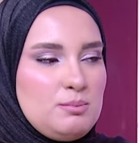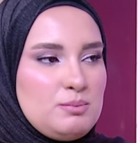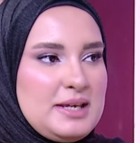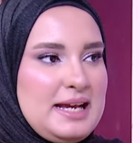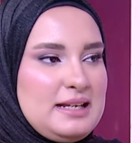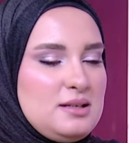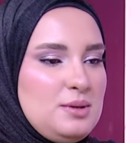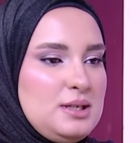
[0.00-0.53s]

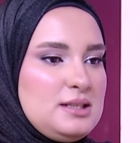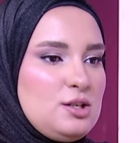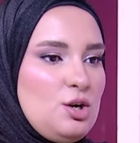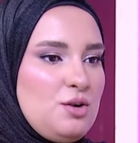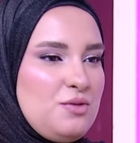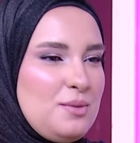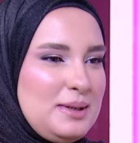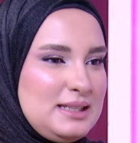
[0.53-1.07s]
يعني بيتصور
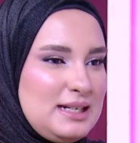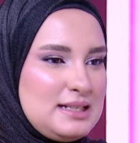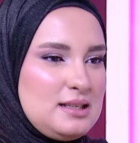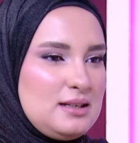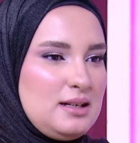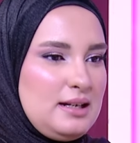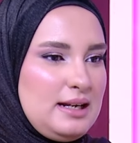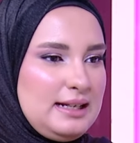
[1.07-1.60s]
في
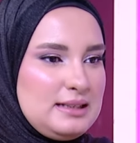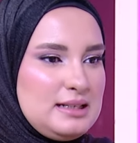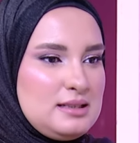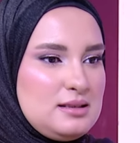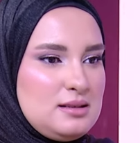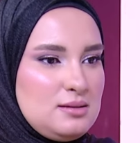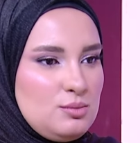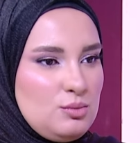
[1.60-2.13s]
مدرسه الاحداث
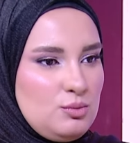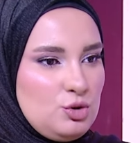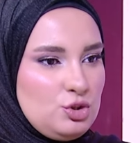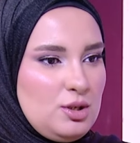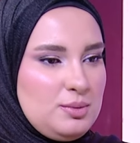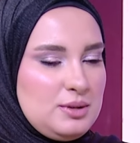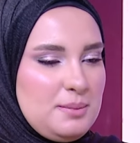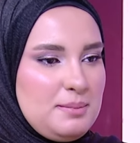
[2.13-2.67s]

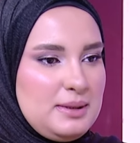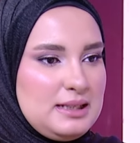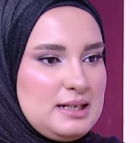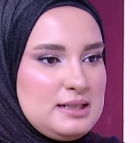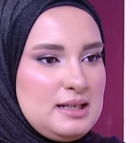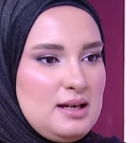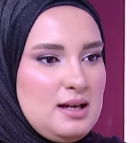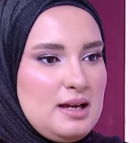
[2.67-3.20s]
مرتبطه
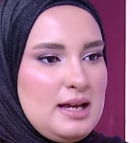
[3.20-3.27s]
بمدرسه